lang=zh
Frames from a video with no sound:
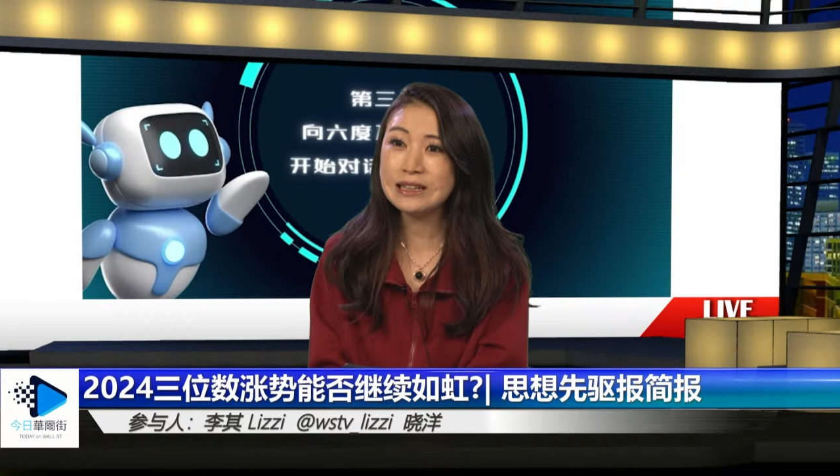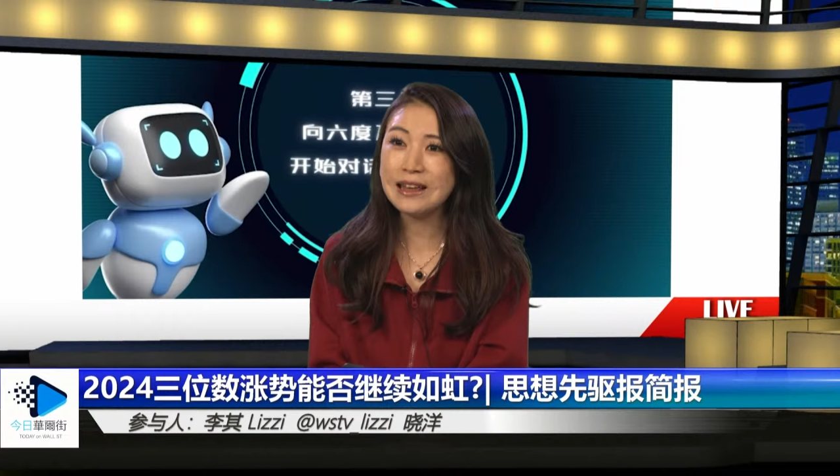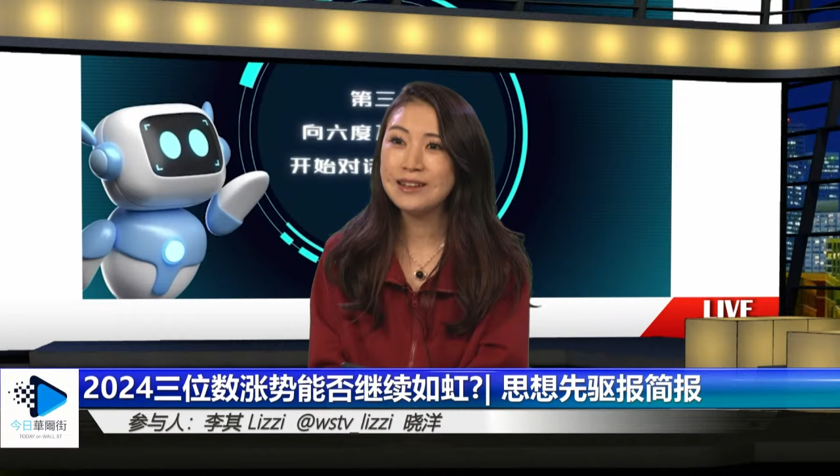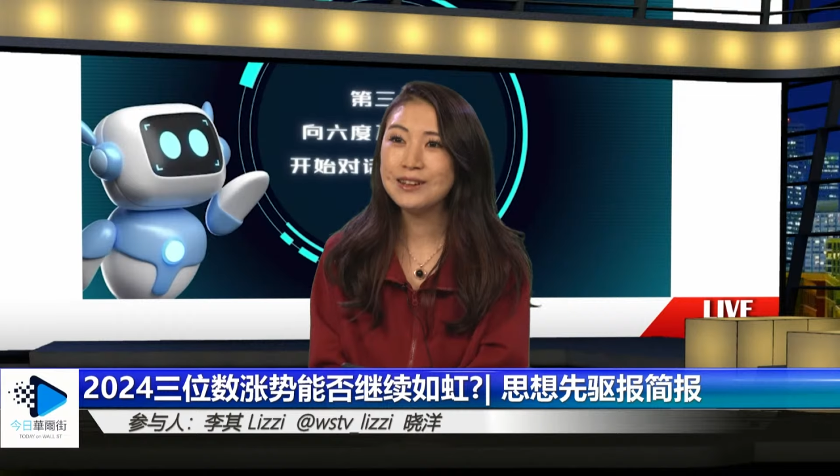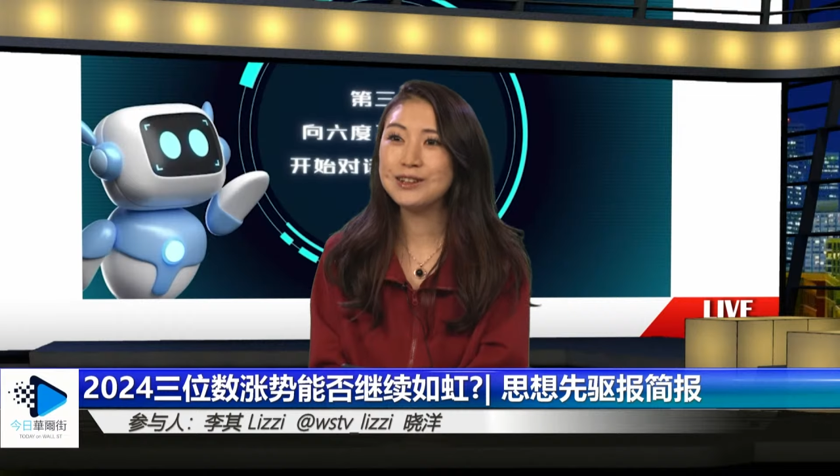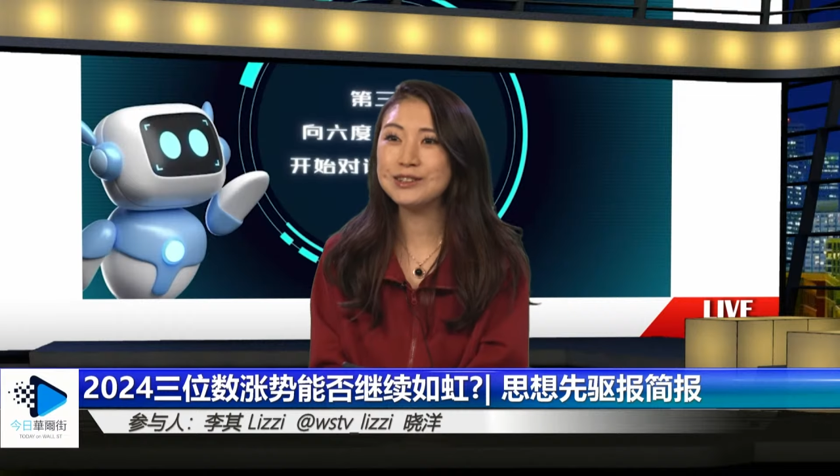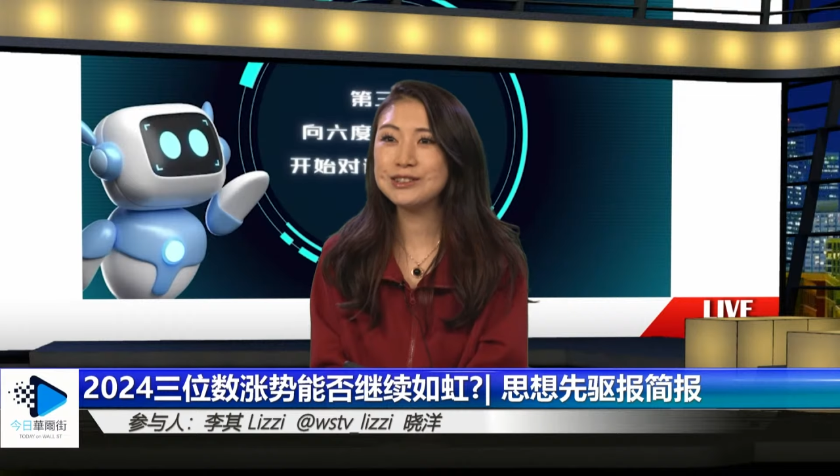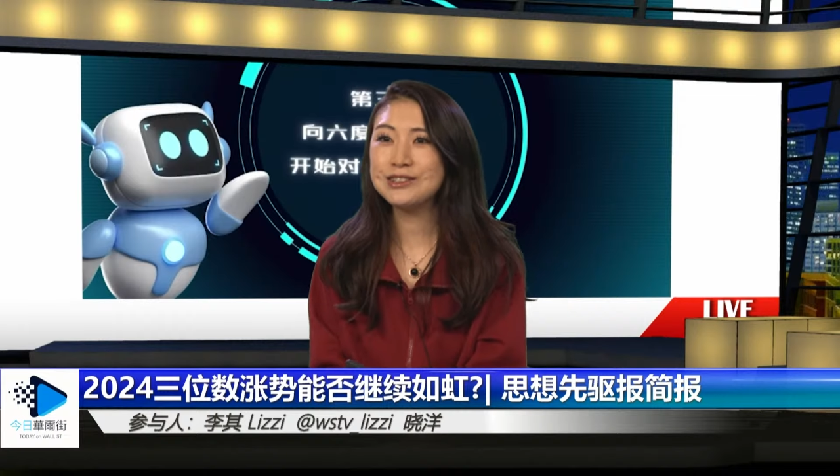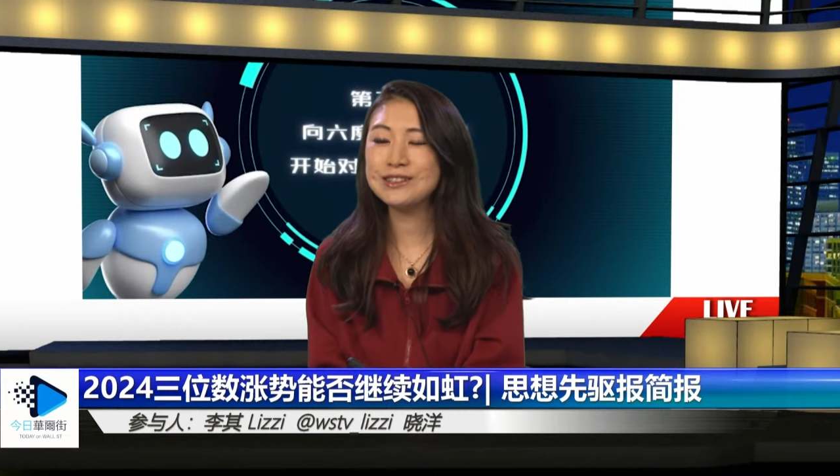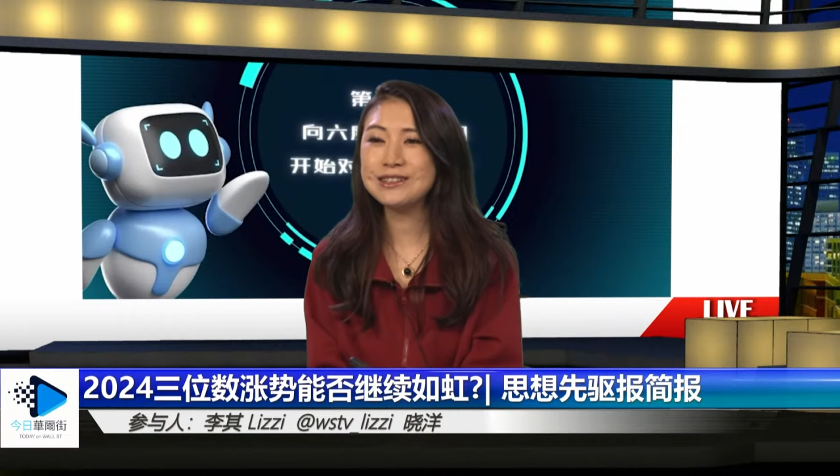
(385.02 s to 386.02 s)
点？和
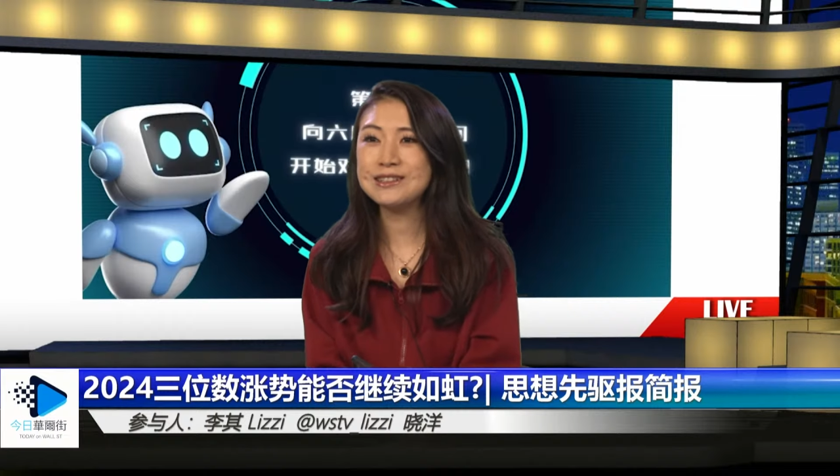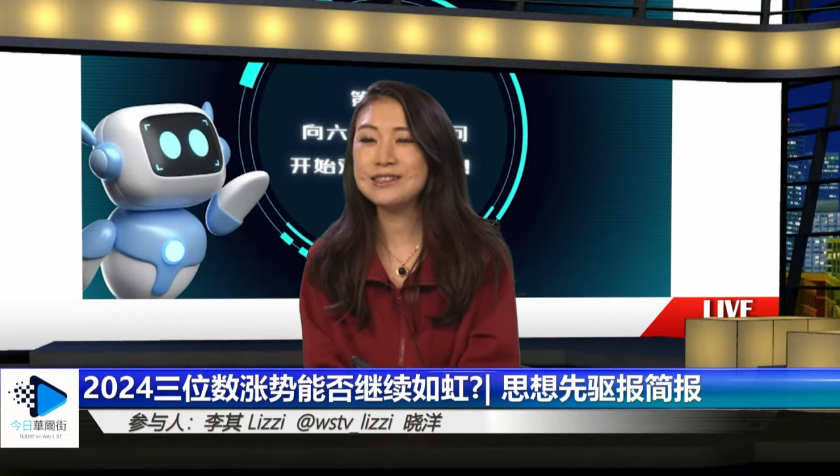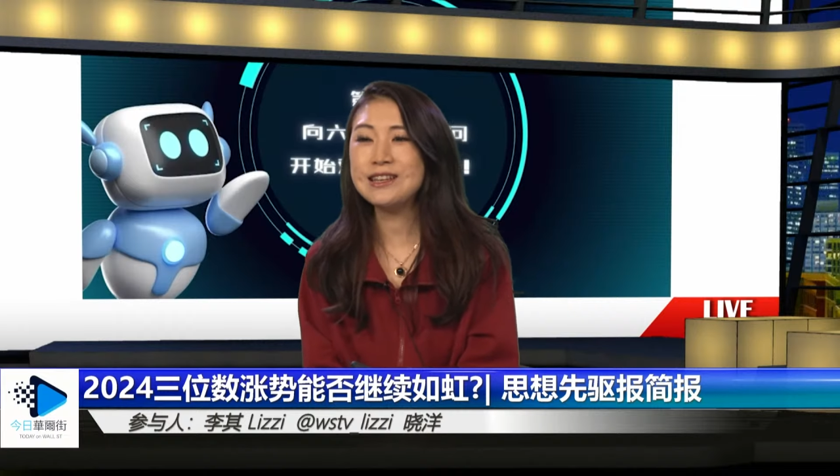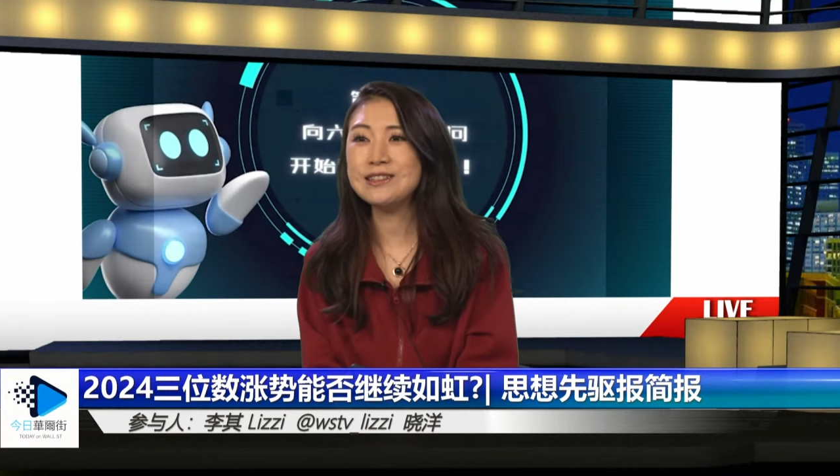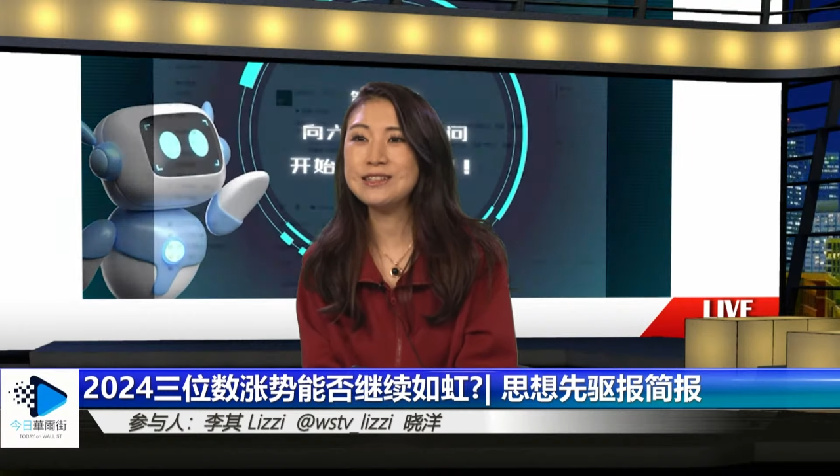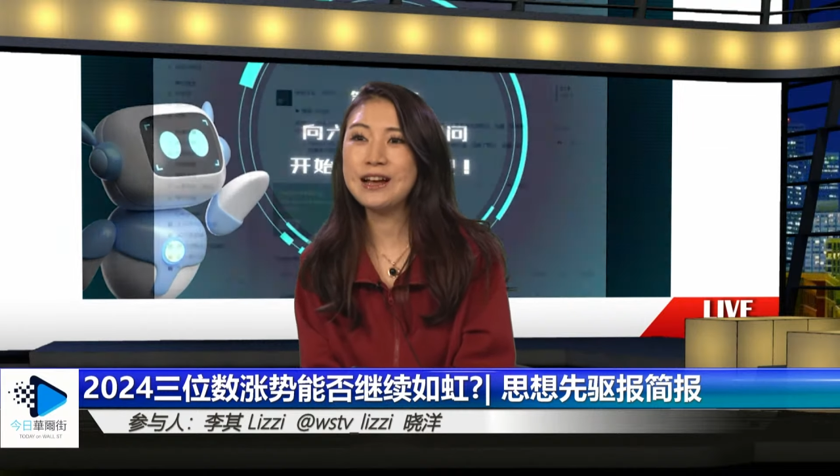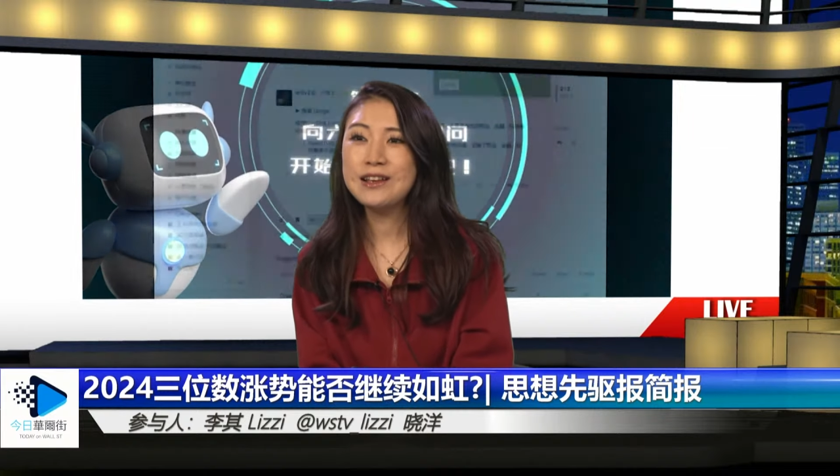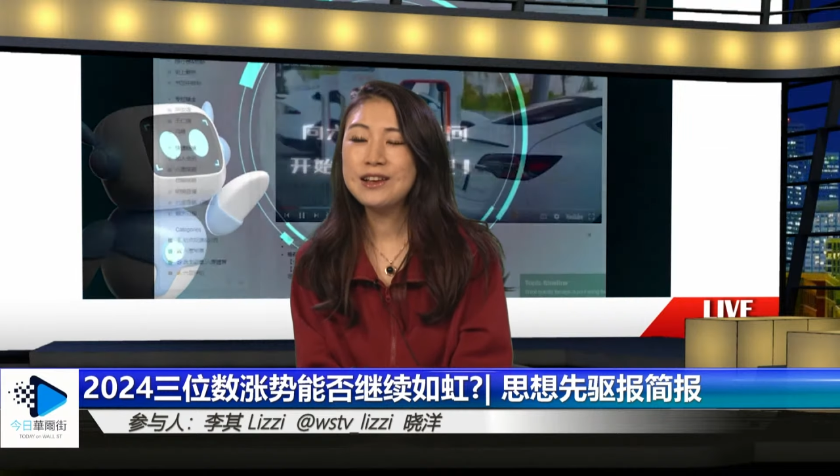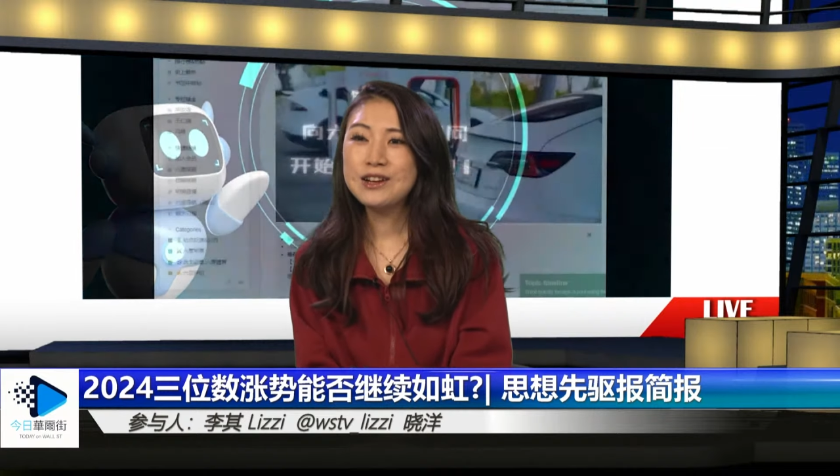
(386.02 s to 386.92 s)
特异现象，